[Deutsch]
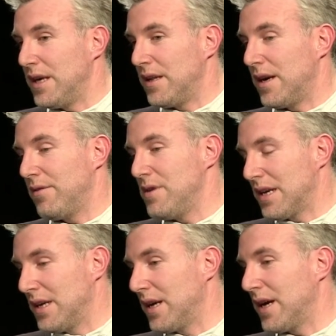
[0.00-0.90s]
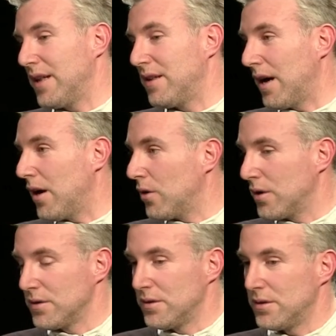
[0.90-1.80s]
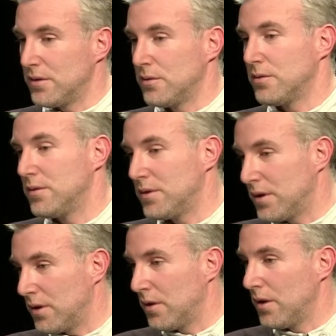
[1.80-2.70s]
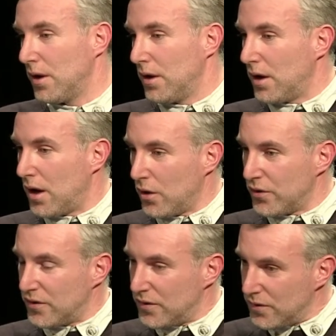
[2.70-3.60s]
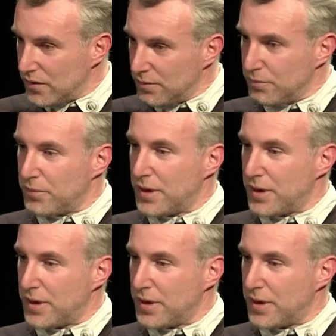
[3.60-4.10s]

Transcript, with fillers: in der Wirklichkeit tauchen und äh, aus